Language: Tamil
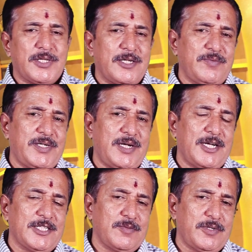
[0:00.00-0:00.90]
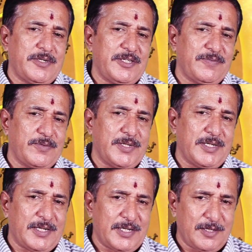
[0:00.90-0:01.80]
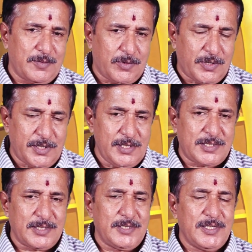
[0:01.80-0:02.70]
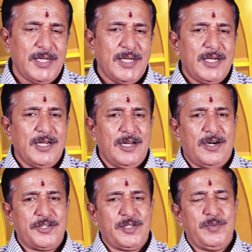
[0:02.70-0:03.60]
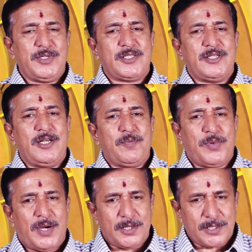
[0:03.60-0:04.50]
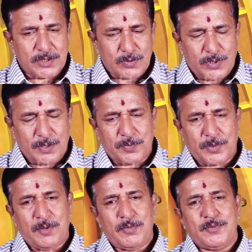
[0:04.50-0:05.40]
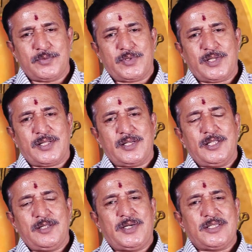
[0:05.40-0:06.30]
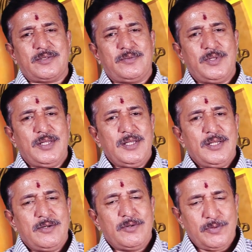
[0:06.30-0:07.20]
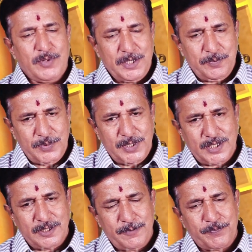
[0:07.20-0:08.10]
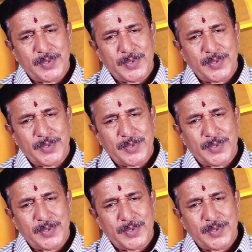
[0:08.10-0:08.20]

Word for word: தன் வீட்டில் ஹஸ்பண்ட் அண்ட் ஒய்ஃப் கூட நிறைய குவாரல்ஸு இல்லை ஆர்குமெண்ட்ஸு இல்லை பார்ட்னர்ஸ் கூட ப்ராப்ளம்ஸ் வரத்துக்கு இந்த மாதம் ஒரு வாய்ப்பு இருக்குது